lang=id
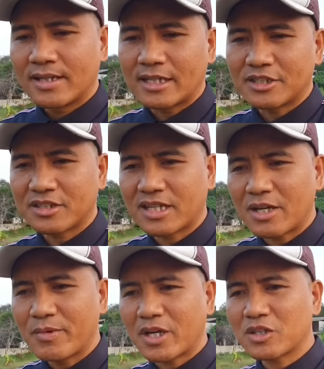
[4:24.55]
Nah
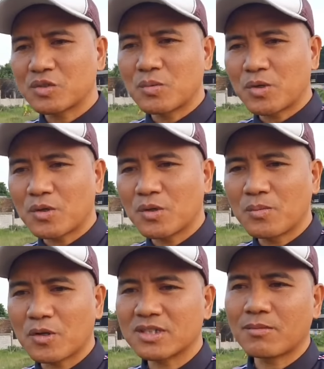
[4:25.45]
setelah beres
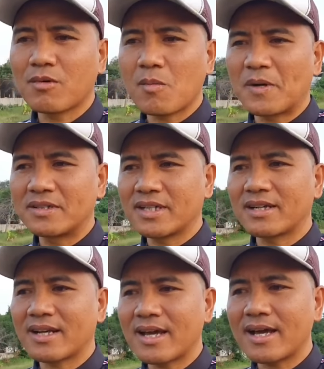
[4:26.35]
ngobrol-ngobrol sama Bapak
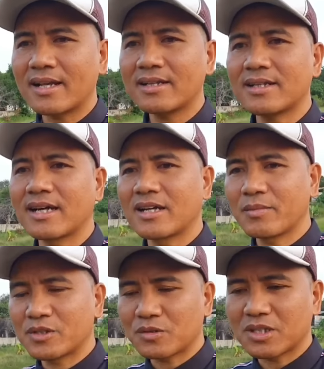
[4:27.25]
Jenderal karena
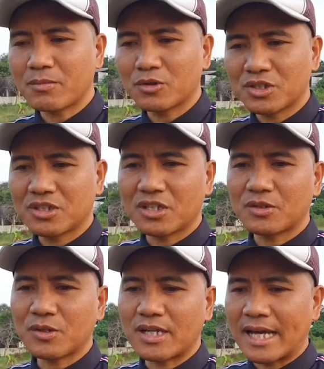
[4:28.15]
besoknya mau city
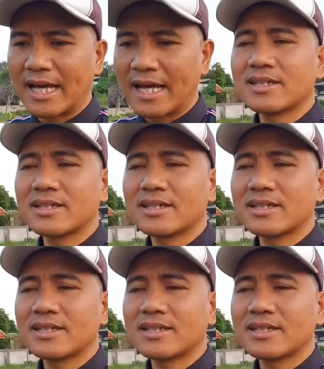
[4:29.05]
tour, nah